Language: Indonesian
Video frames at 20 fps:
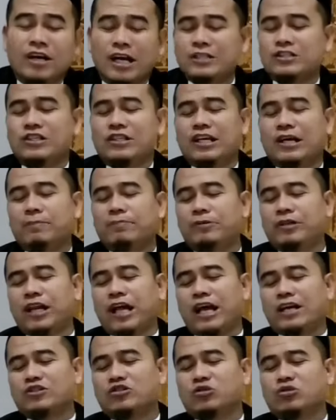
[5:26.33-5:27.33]
Kanjeng Nabi
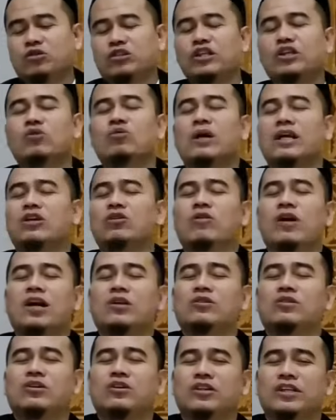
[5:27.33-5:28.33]
langsung dikuatno
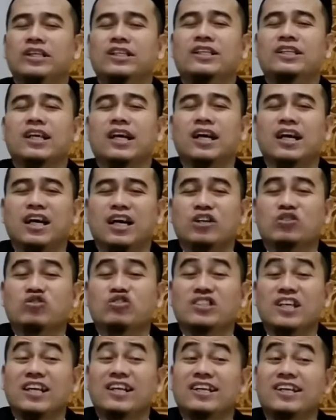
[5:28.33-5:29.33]
Allah, "Inna
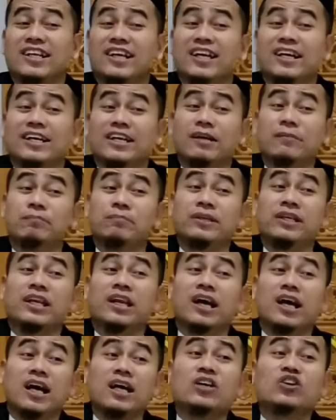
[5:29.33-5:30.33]
arsalna
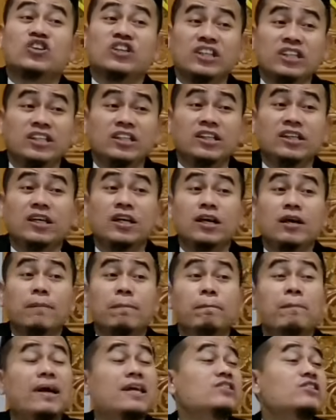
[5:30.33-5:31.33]
bil haqqi
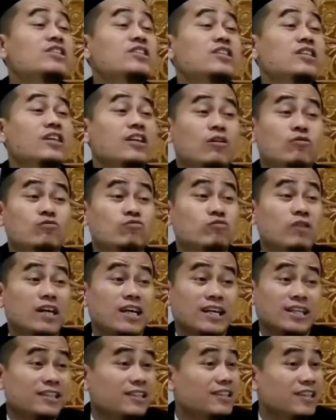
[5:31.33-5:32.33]
basyira wa
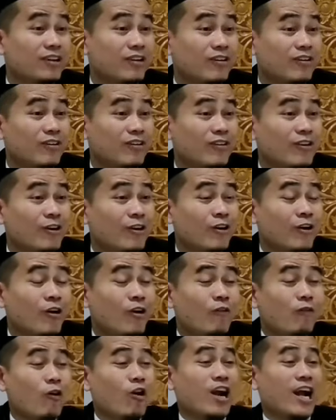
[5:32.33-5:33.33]
nadhira."
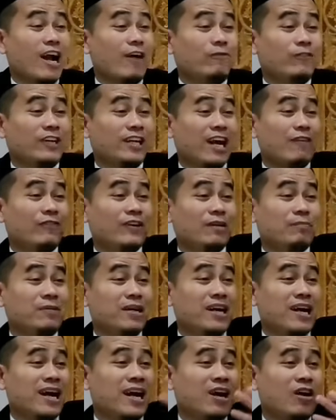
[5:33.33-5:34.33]
Wong kafir-kafir
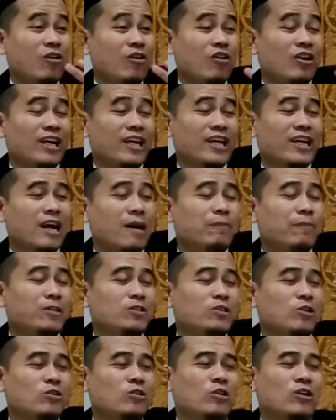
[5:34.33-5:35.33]
Mekah oleh gak
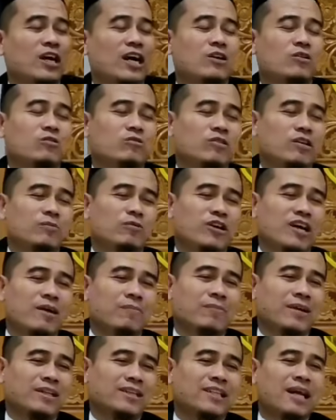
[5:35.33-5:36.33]
percaya karo kue
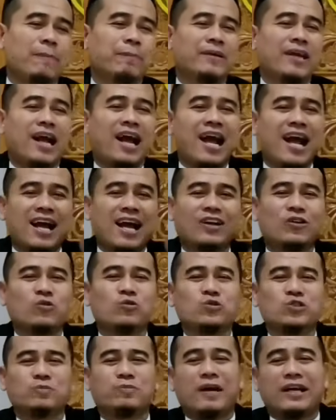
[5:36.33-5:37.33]
Muhammad, tapi
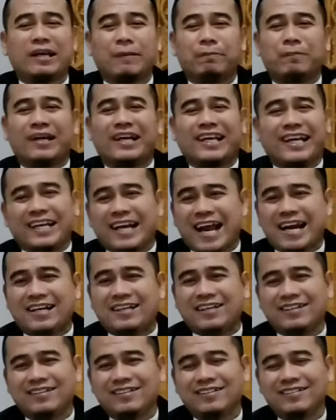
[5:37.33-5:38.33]
aku sebagai pangeran